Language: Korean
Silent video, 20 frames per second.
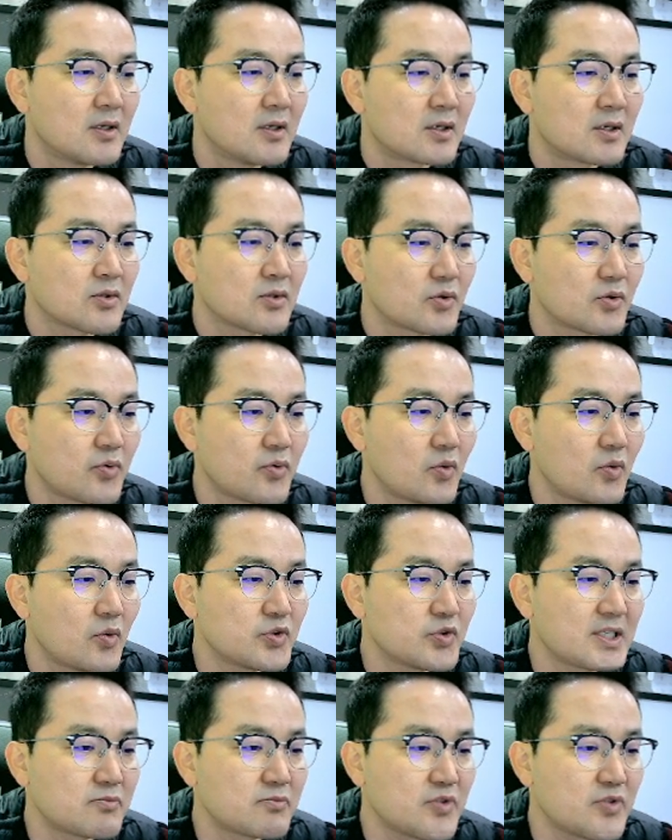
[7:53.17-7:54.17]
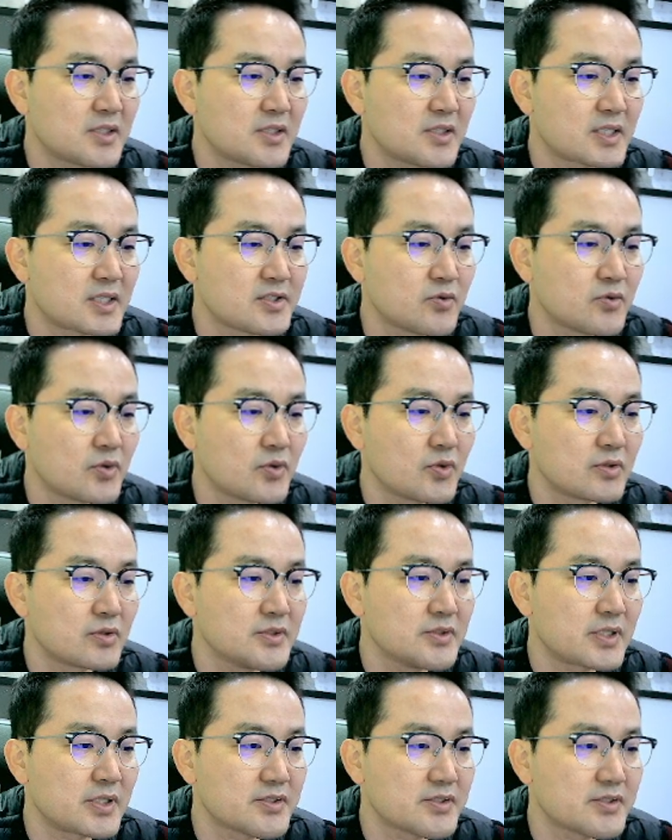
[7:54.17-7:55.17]
교통 혼잡 구간 개선 노력을
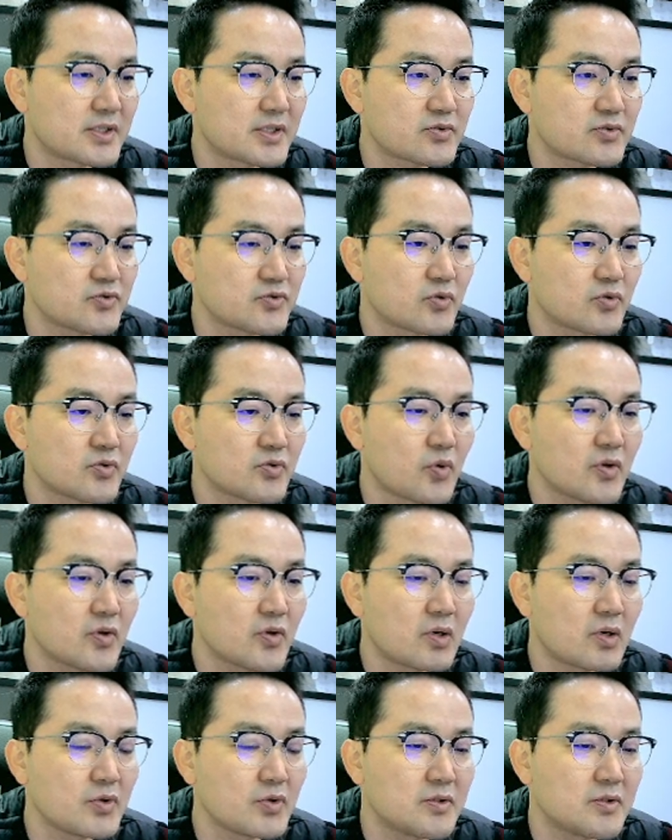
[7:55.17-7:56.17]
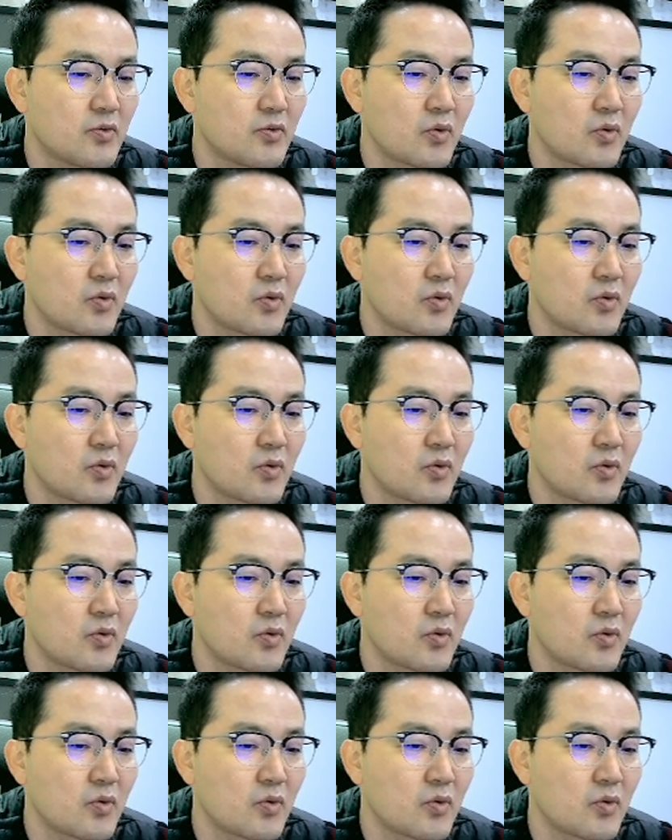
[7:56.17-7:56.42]
위해서 계속적으로 노력하고 있고